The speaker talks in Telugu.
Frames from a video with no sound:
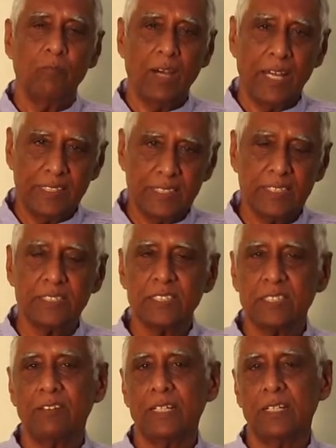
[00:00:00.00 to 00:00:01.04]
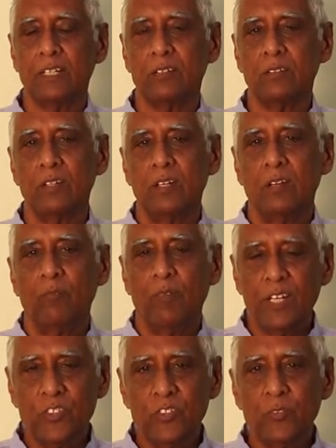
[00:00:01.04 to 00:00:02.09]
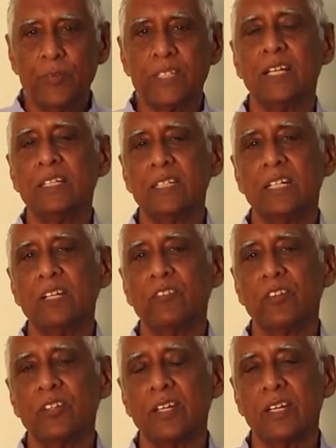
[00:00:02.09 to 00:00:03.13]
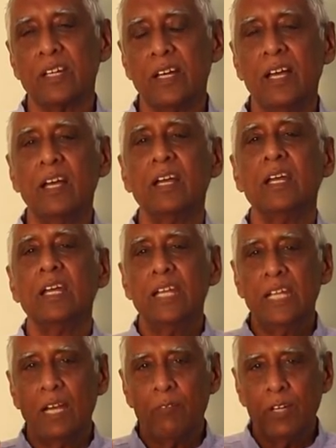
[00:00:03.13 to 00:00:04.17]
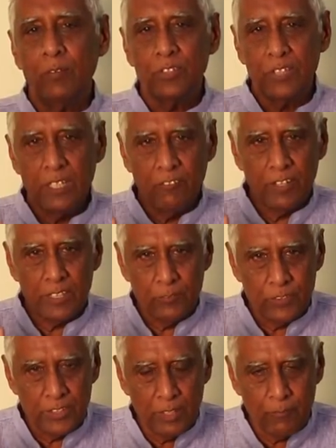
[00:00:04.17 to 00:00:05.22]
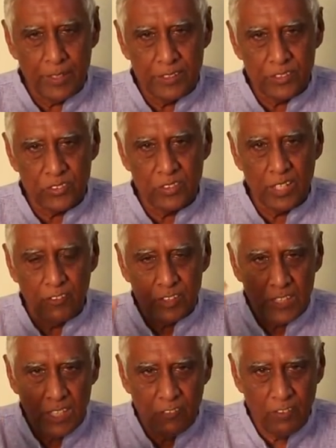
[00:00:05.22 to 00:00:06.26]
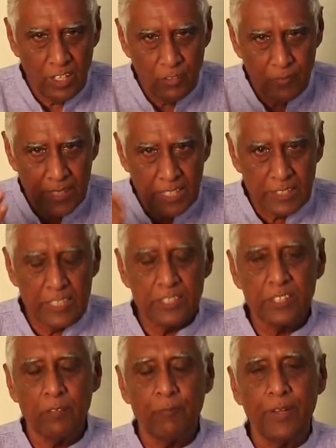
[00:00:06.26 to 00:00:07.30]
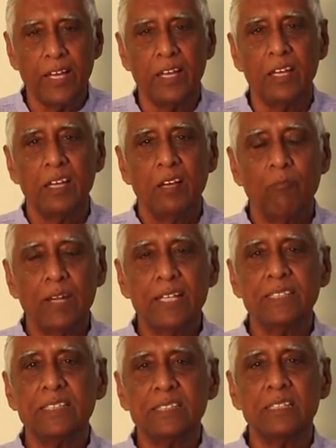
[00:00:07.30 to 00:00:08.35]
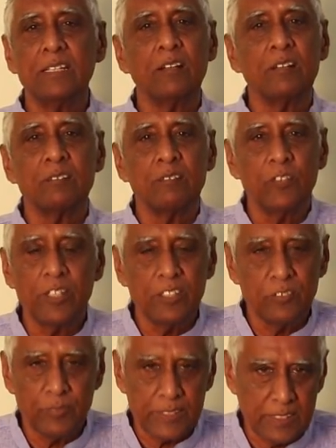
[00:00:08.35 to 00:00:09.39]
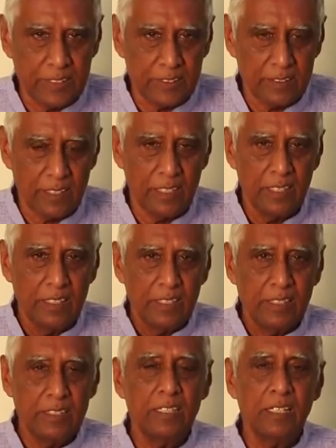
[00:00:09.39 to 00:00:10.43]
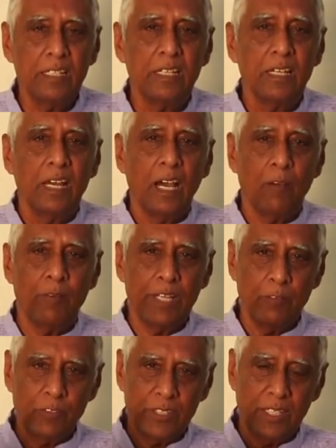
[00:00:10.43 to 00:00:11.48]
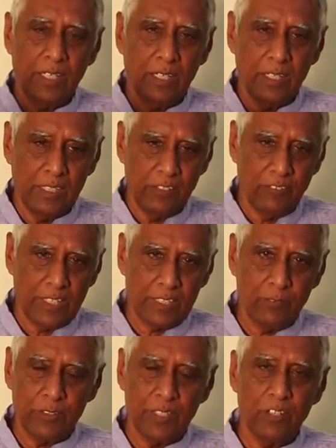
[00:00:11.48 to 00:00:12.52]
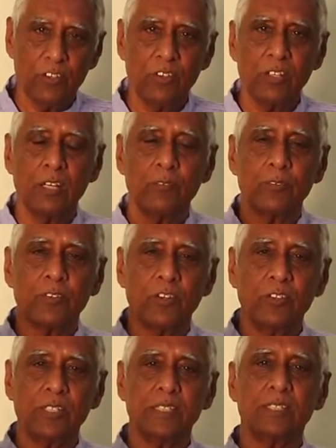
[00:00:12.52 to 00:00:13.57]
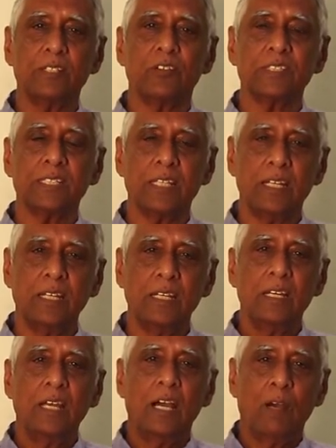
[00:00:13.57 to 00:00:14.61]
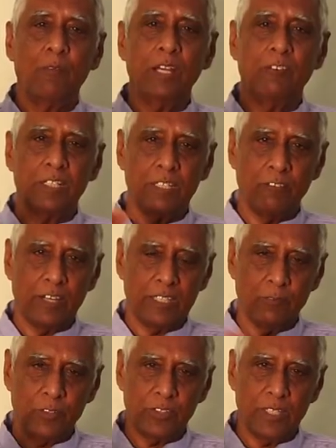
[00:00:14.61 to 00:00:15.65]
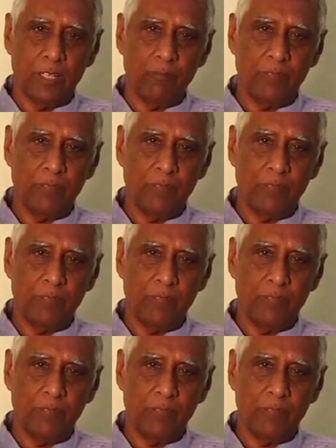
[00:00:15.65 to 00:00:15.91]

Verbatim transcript: మానసిక సిస్టమ్ అంటారు మనస్సు ప్రశాంతంగా ఉంటుంది కనుక ఈ అభయముద్ర వరదముద్ర పనిచేస్తుంది అవతల వాళ్ళు మనకి చేసినప్పుడే మనం చేస్తే తగ ఉండదు ప్రశాంతత ఇది అభయముద్ర ఇది వరదముద్ర రెండు కలిపి రెండు చేస్తే ఒకసారి అభయ వరద వరదముద్ర